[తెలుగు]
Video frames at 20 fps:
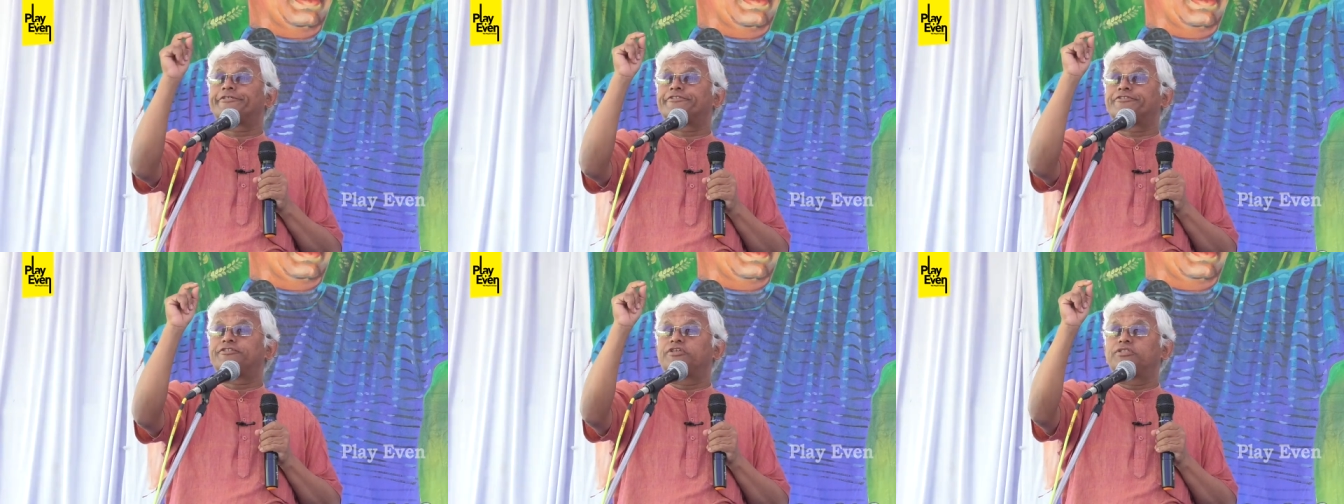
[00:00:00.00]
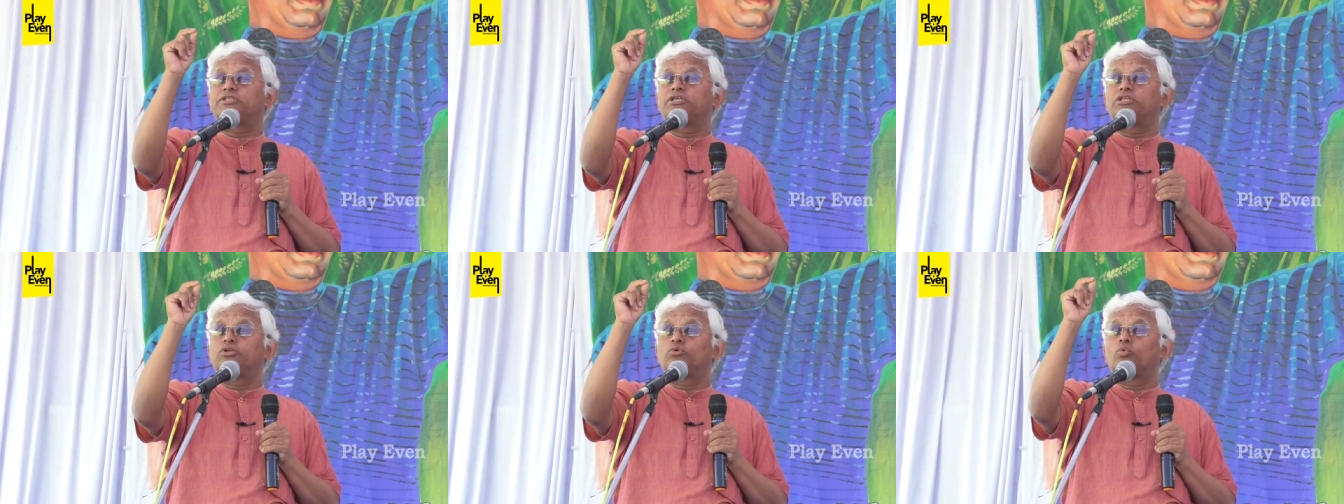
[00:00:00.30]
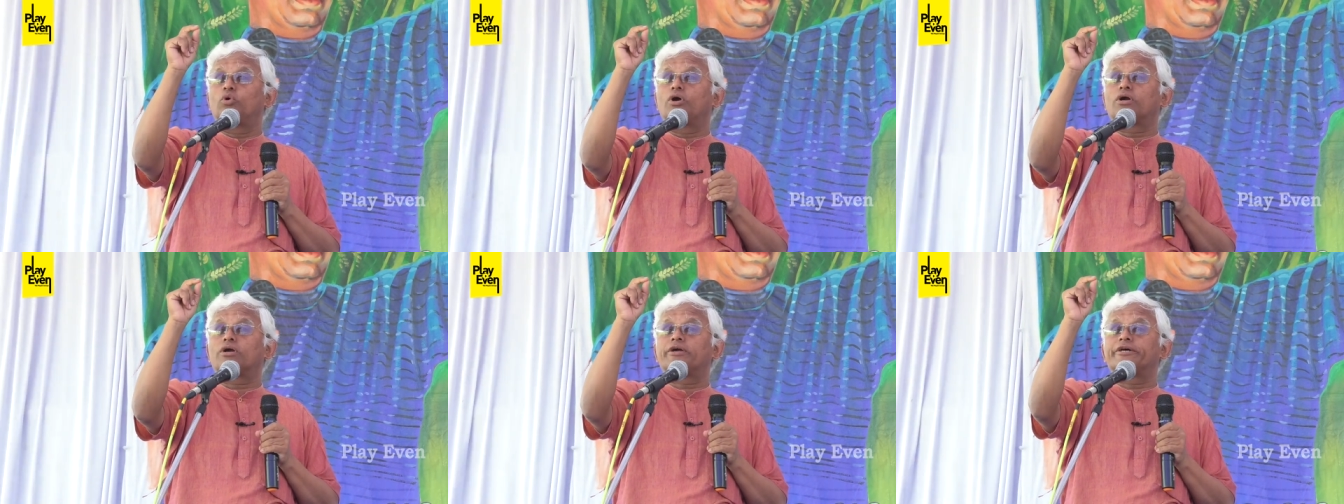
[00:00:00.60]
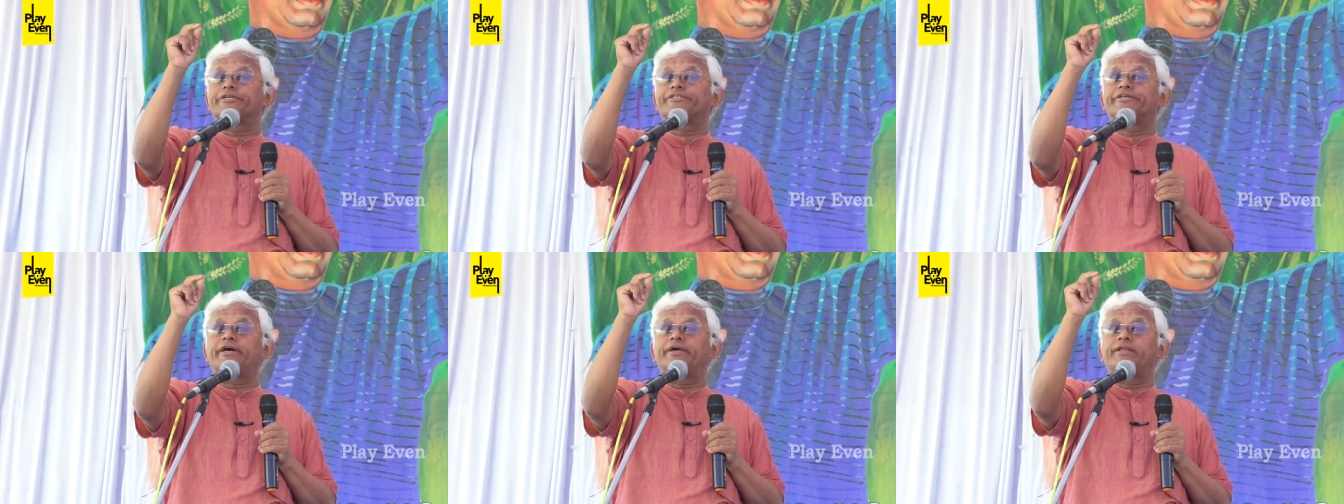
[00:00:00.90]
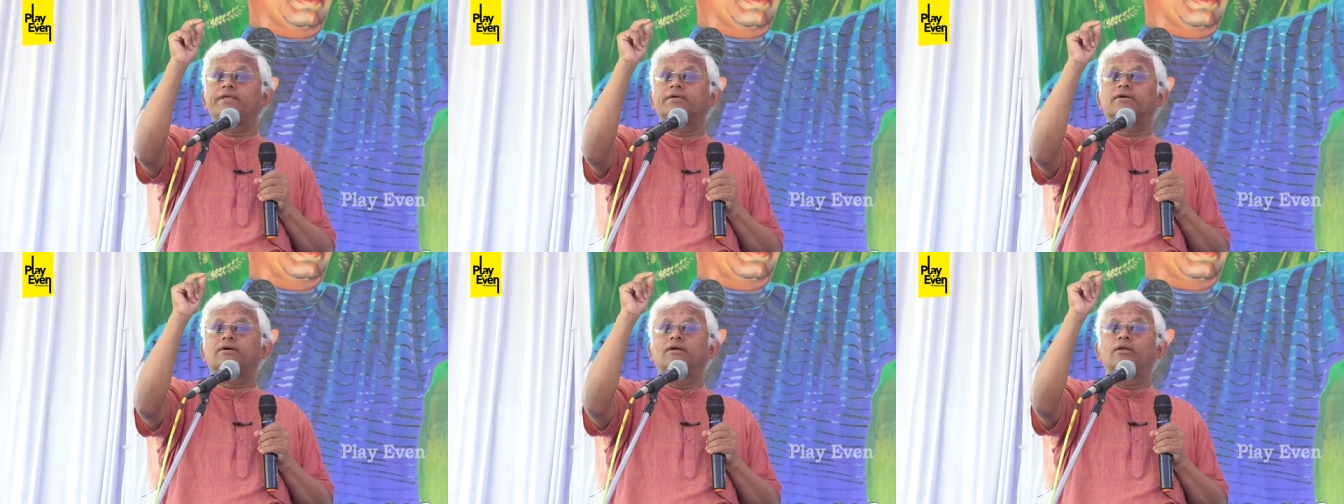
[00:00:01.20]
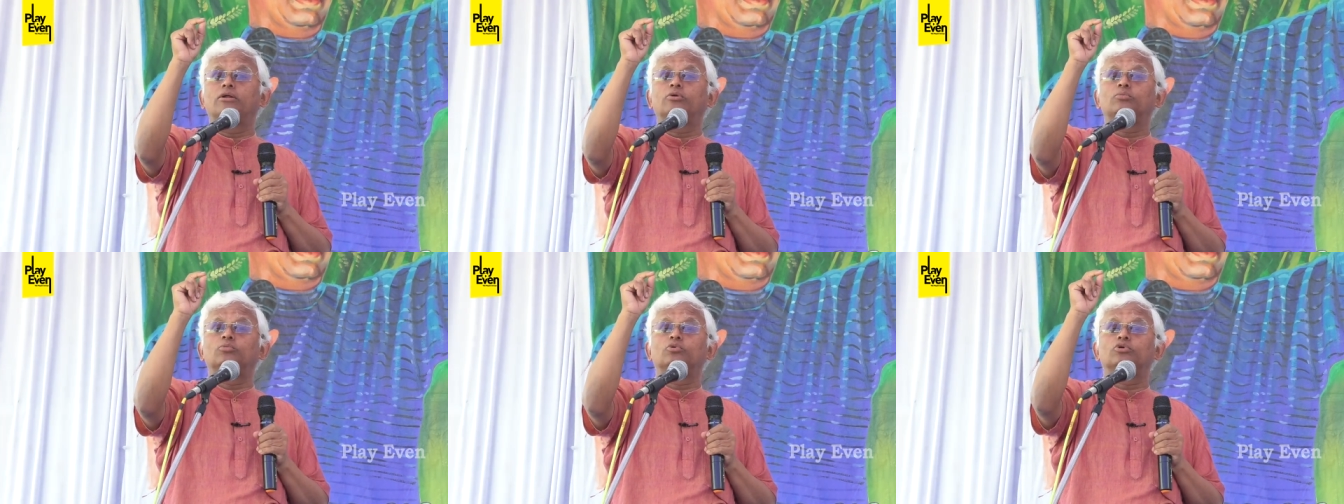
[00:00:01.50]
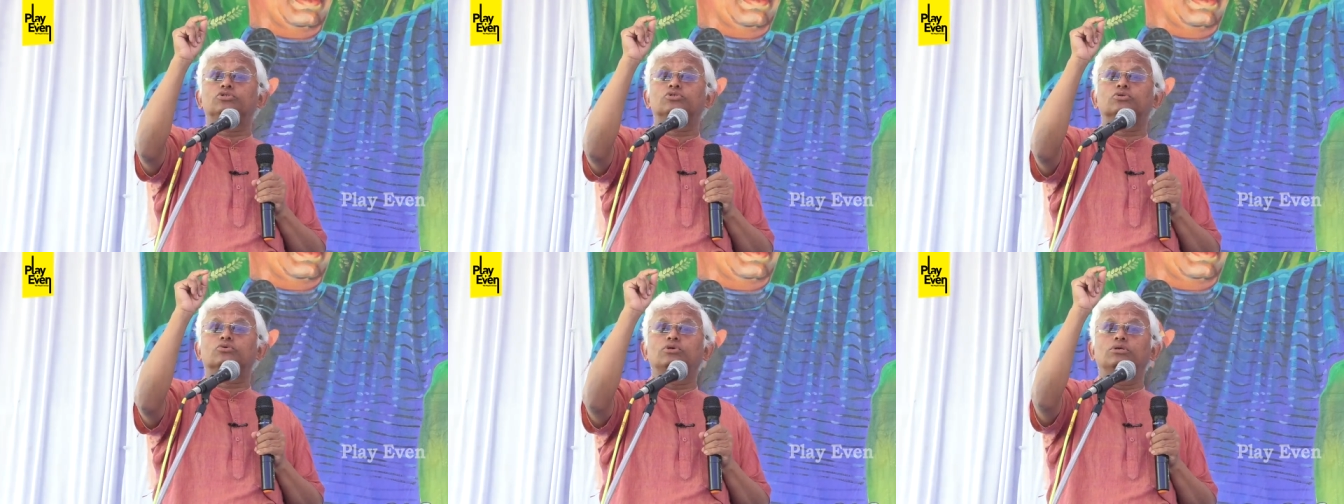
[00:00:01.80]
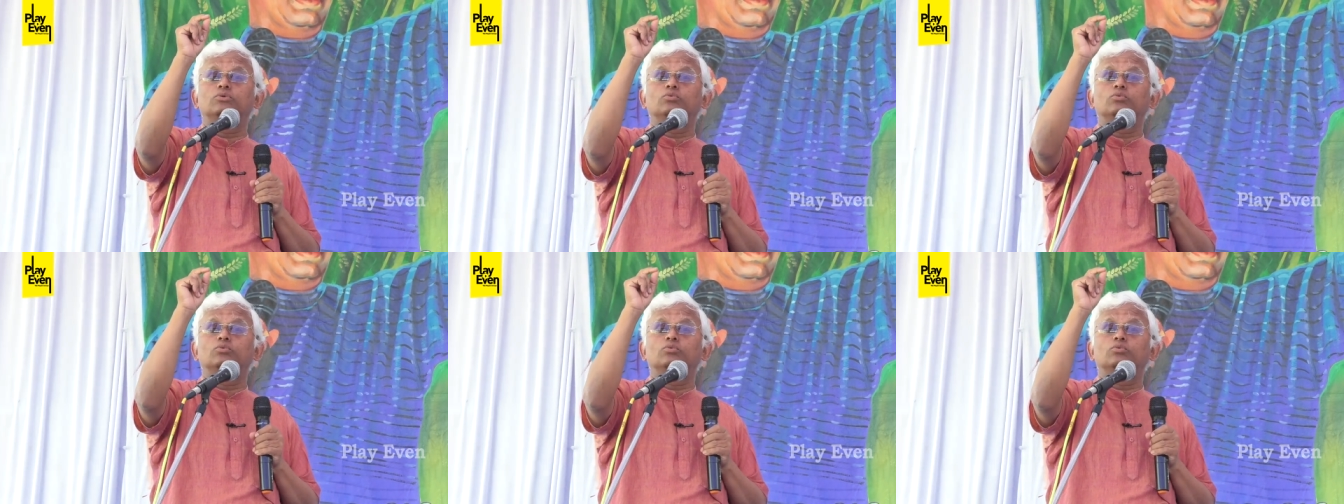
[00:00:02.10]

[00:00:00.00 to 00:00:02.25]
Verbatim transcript: స్థితిని ఒక్కసారి కళ్ళు మూసుకొని